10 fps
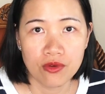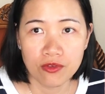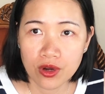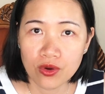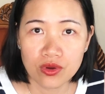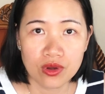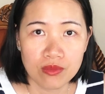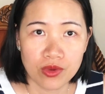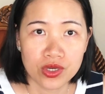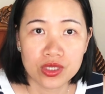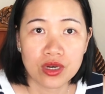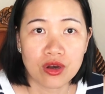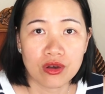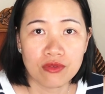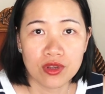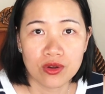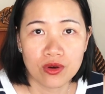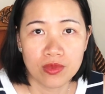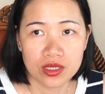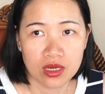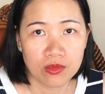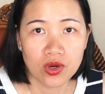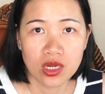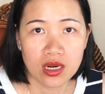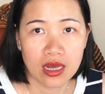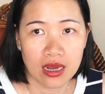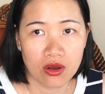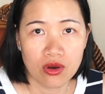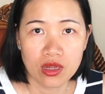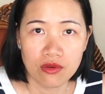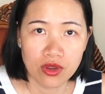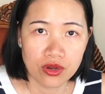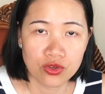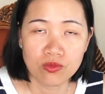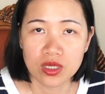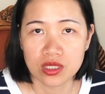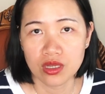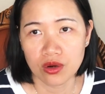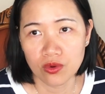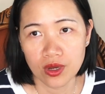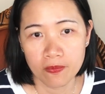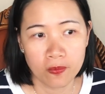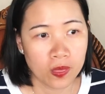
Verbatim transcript: viết luôn mọi người có coi cái video mà trân bố lên là con có thể viết được chúc mừng sinh nhật luôn á